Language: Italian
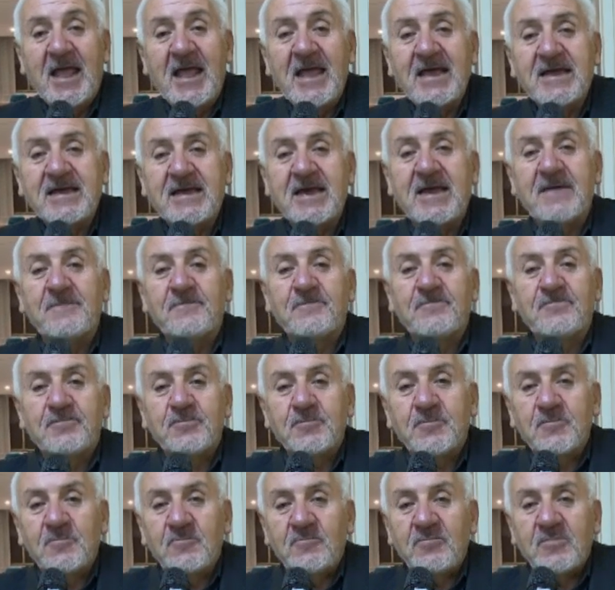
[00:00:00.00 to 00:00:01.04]
e che
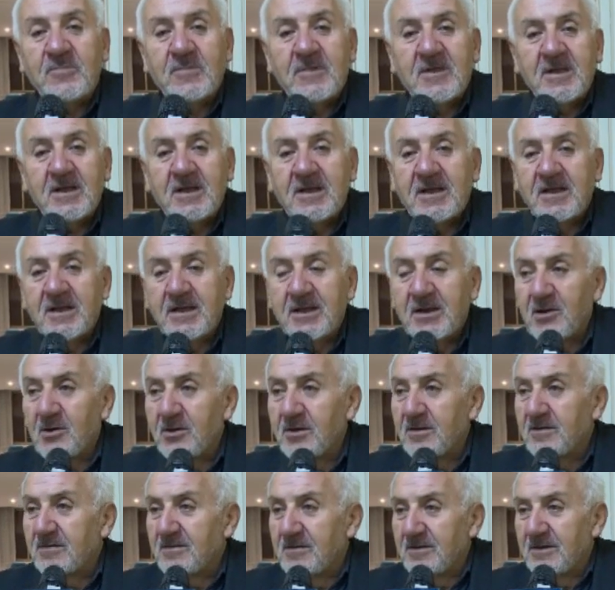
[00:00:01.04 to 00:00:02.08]

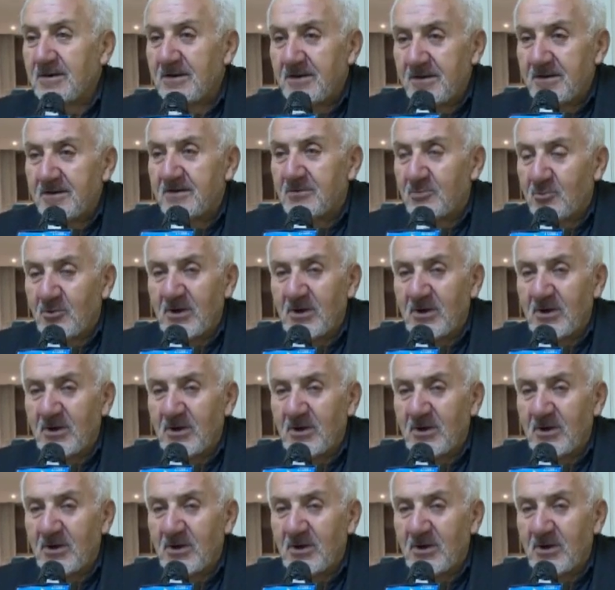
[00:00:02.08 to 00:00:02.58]
eh,